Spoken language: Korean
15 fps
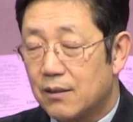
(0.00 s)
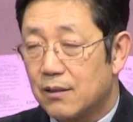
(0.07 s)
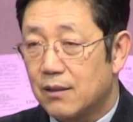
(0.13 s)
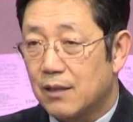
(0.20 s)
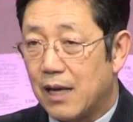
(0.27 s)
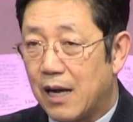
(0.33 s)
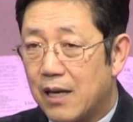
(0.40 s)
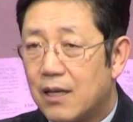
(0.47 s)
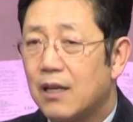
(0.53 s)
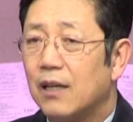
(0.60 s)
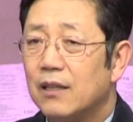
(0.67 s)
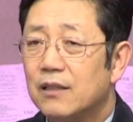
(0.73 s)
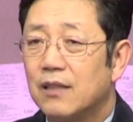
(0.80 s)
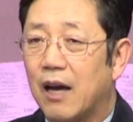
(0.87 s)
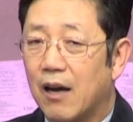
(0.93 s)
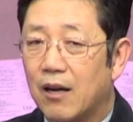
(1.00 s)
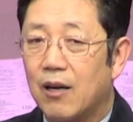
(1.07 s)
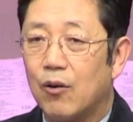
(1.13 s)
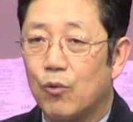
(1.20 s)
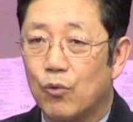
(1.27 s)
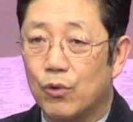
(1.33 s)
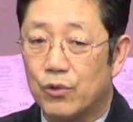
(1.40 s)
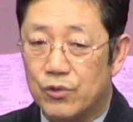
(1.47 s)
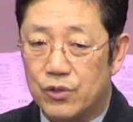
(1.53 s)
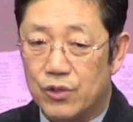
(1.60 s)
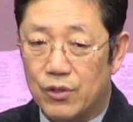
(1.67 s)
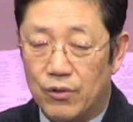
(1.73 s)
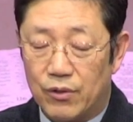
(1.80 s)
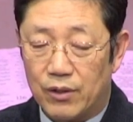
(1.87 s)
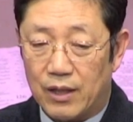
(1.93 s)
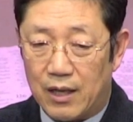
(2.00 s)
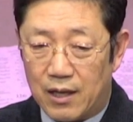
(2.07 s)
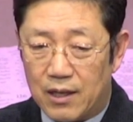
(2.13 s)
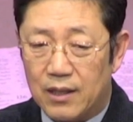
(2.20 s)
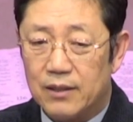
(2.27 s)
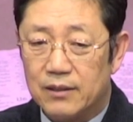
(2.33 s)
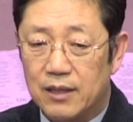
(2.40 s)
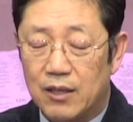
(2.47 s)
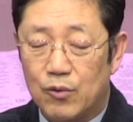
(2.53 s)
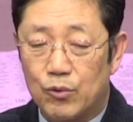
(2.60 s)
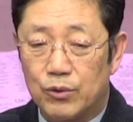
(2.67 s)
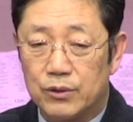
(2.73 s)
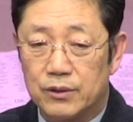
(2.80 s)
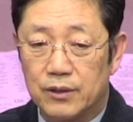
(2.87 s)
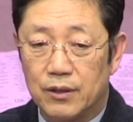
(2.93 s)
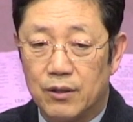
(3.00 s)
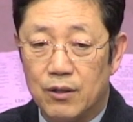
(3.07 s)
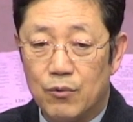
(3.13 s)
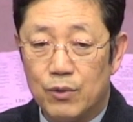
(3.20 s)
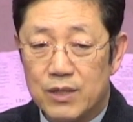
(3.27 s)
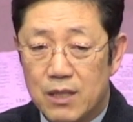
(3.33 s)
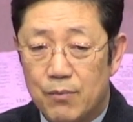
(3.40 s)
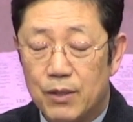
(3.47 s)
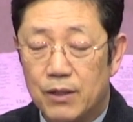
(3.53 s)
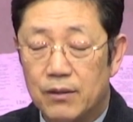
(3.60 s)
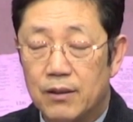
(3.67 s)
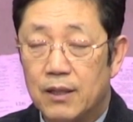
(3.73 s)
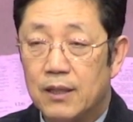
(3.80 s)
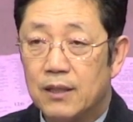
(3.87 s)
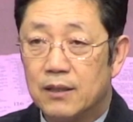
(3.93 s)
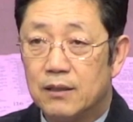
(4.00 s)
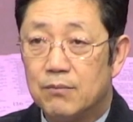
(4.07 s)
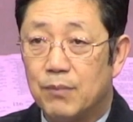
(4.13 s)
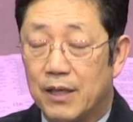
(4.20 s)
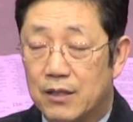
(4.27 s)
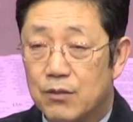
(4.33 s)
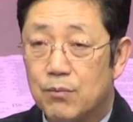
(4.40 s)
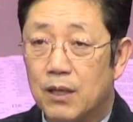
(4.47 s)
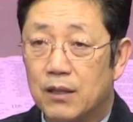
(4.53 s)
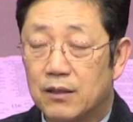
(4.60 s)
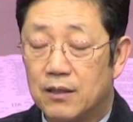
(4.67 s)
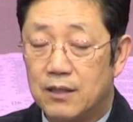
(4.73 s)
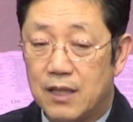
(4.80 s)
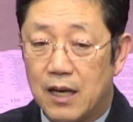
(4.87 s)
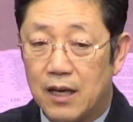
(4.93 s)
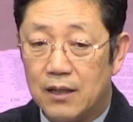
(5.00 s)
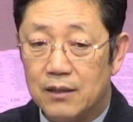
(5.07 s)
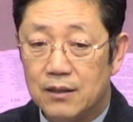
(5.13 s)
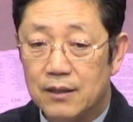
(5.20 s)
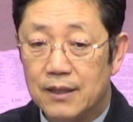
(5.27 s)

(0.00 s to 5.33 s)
가까이 다가오고 있죠. 가까이 나오고 있어요. 왜냐하면 그건 마지막 때를 향한